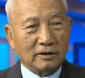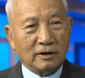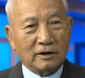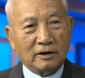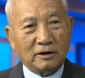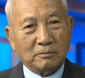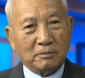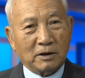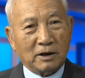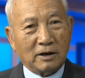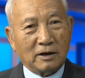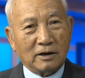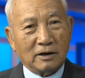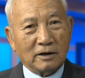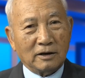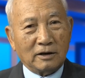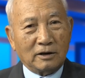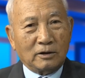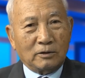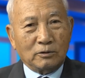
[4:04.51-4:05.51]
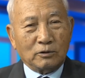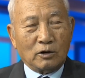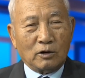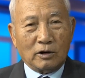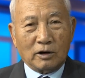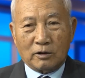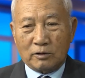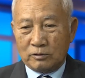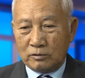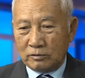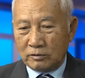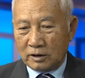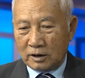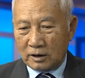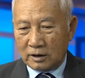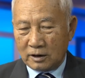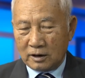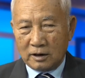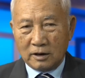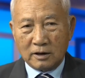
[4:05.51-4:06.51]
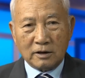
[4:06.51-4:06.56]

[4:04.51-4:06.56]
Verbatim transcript: thế nhưng mà cái câu hỏi của chúng ta là